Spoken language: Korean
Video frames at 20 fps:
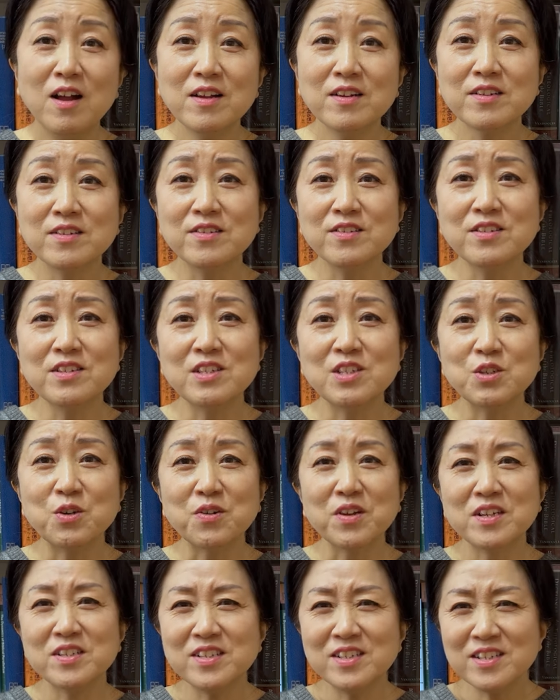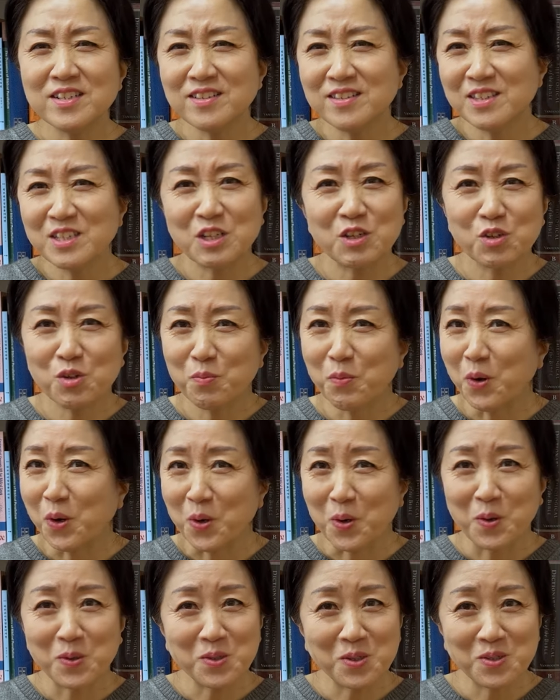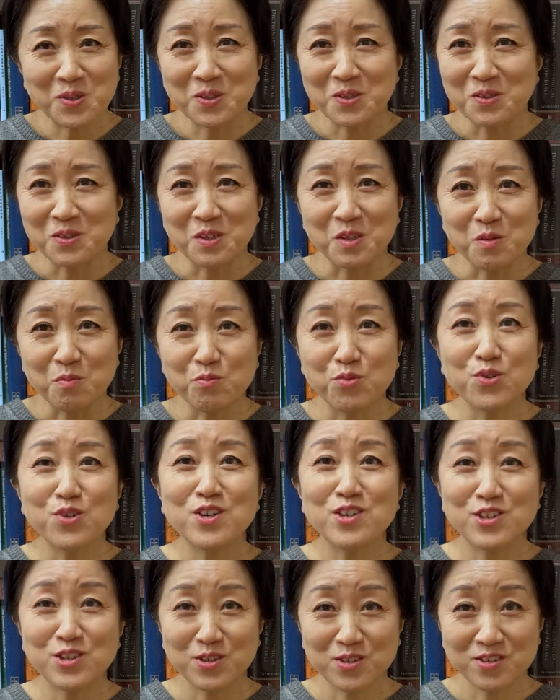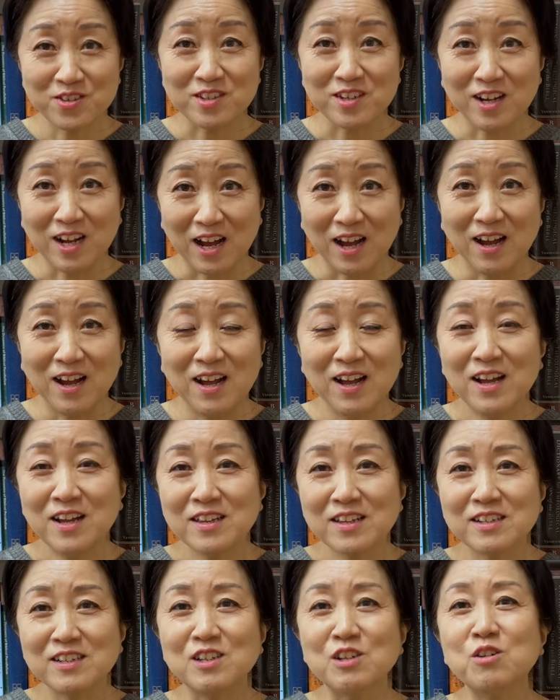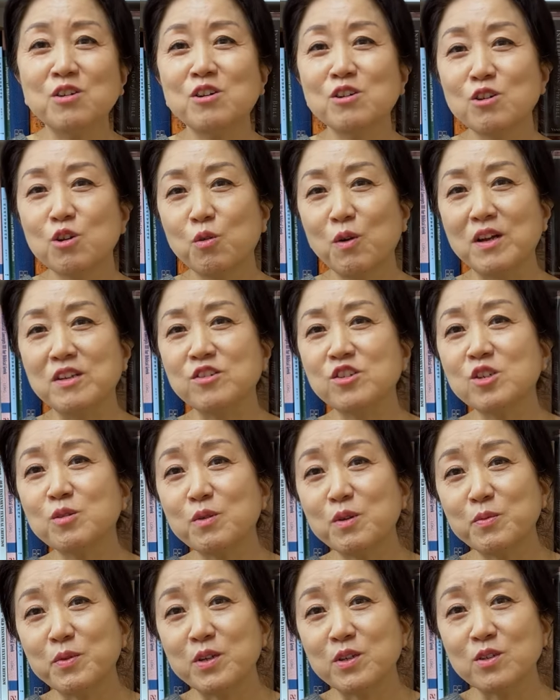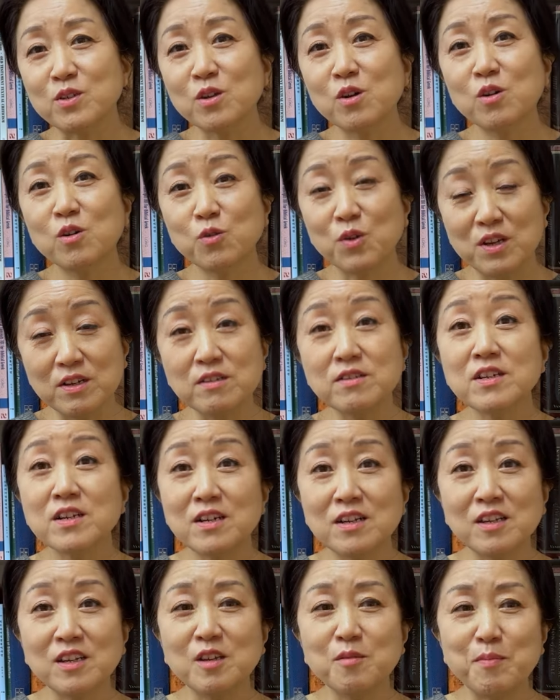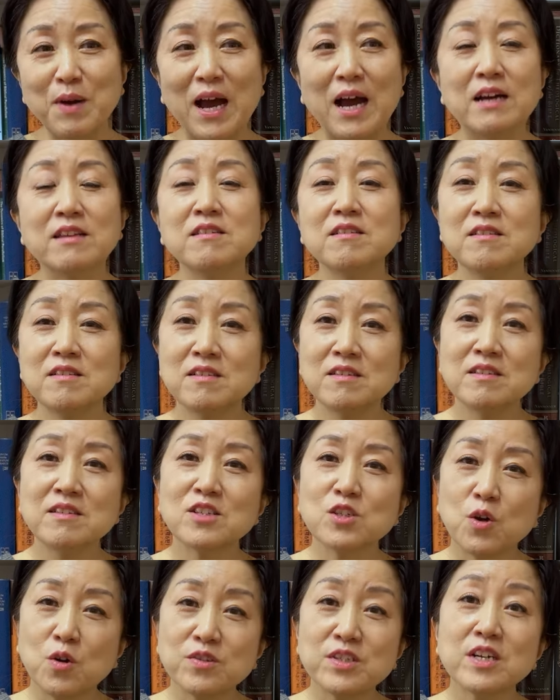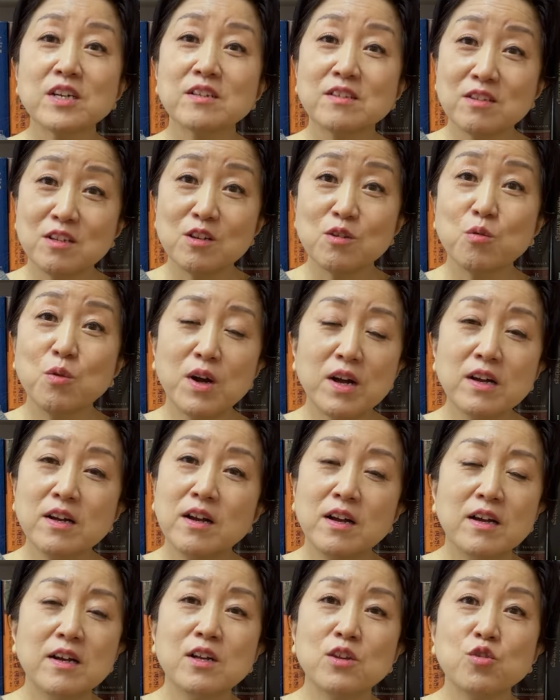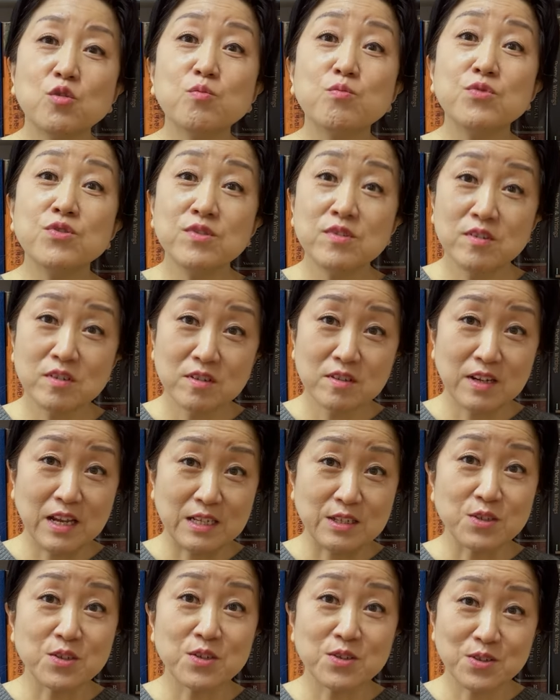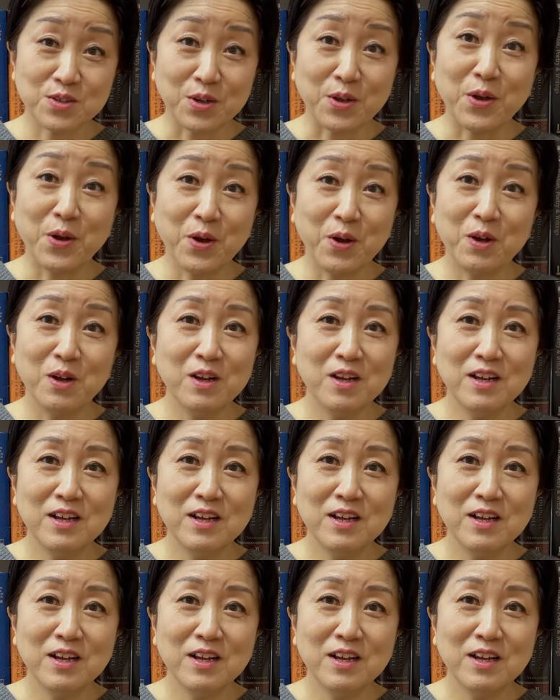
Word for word: 그 시절에 실제로 벌어졌던 일은 무엇이었을까? 그거를 관심하면서 굉장히 많은 저작들과 논문들을 냈었어요.